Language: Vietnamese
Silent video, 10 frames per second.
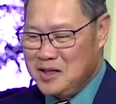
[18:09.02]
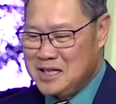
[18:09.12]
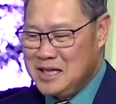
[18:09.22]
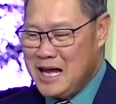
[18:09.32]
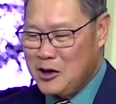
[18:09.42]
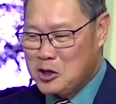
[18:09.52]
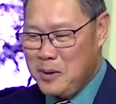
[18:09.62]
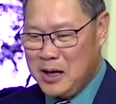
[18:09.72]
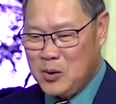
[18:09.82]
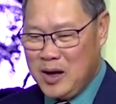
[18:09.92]
và chỉ đạo cho
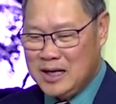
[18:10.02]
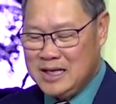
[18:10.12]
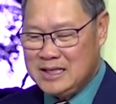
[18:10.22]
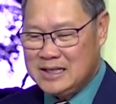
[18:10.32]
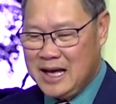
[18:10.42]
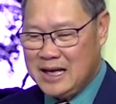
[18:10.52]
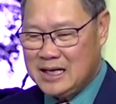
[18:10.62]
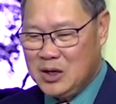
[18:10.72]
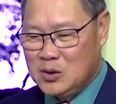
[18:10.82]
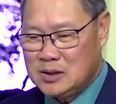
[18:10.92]
ban quản lý dự
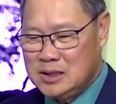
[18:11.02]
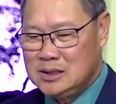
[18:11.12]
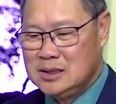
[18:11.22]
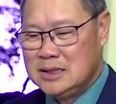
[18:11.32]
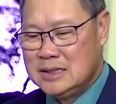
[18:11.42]
án đầu tư